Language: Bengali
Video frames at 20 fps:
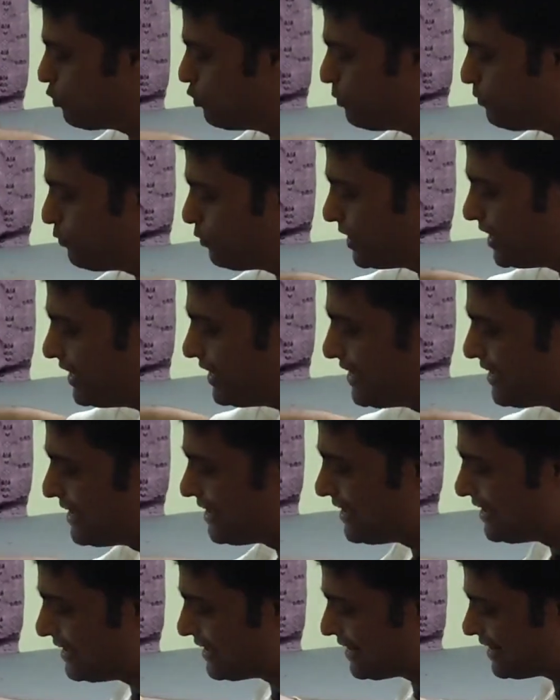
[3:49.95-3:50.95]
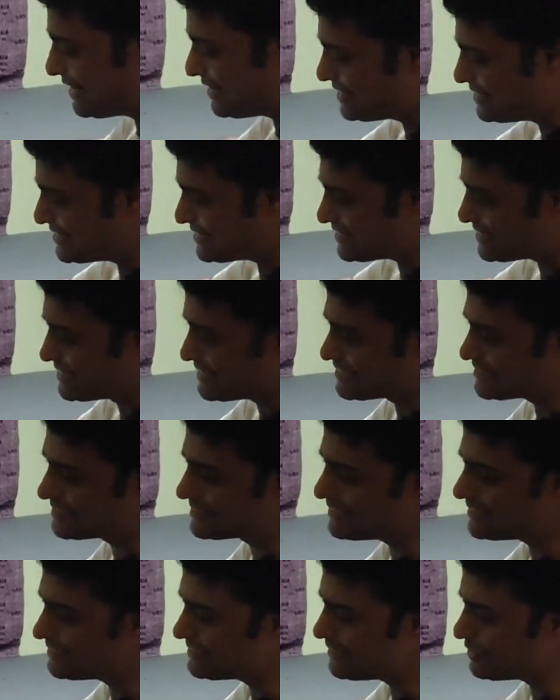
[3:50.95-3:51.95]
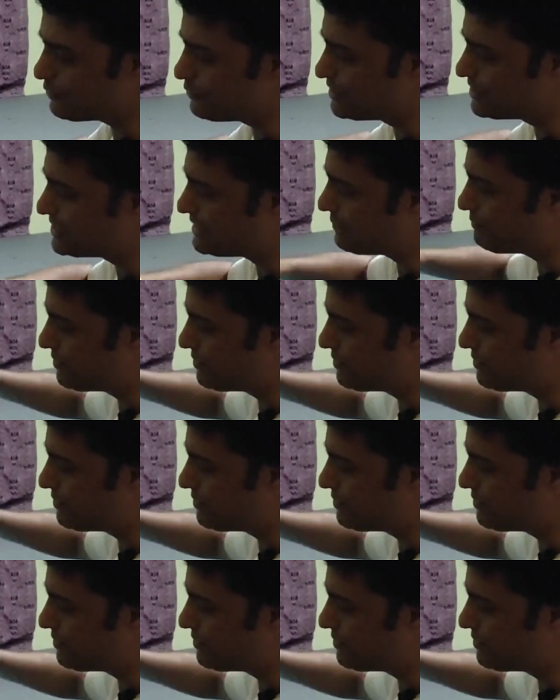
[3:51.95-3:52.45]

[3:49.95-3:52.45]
ওপরে এখানে যে টেক্সচারটা রয়েছে